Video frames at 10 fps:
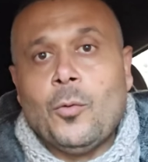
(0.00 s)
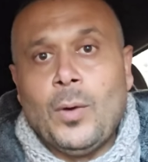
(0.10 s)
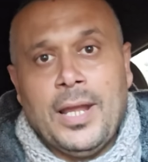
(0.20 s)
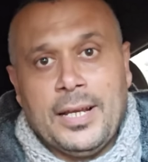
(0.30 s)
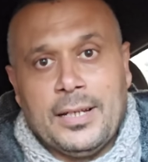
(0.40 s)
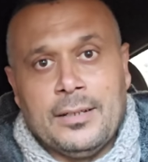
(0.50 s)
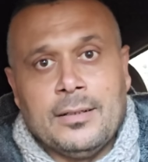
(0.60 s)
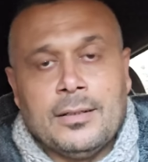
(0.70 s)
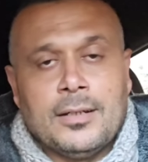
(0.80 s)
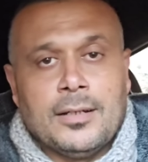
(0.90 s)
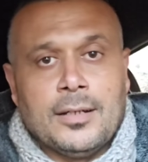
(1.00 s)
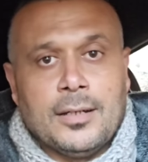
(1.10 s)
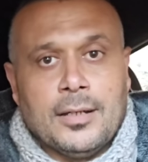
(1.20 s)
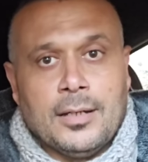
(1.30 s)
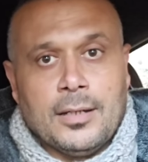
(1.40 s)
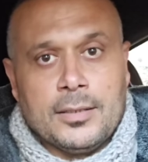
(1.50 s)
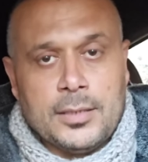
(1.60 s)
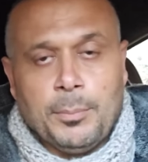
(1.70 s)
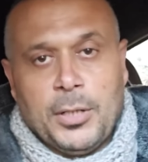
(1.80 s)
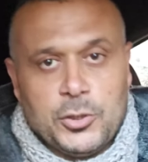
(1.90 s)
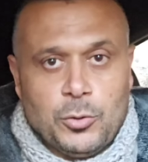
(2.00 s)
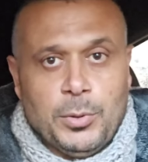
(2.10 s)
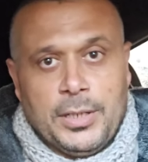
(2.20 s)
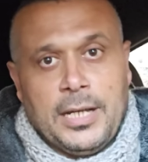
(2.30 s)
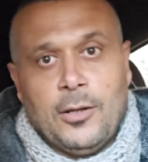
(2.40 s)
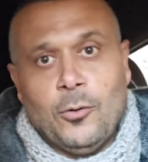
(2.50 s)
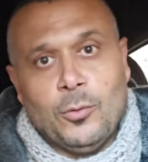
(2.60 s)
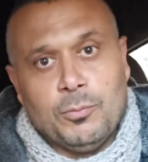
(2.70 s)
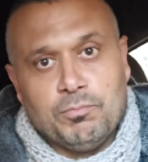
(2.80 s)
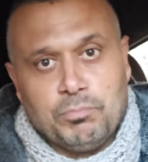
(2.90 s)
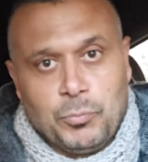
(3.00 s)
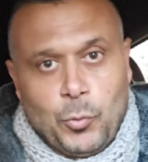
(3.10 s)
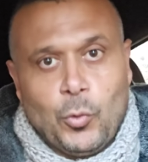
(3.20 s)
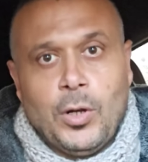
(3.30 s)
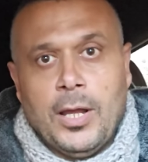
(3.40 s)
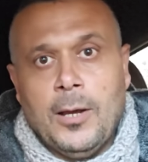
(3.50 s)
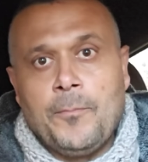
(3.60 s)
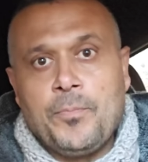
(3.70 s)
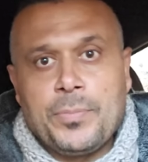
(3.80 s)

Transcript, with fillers: ولكن آه، صبح الصبح قالوا كلها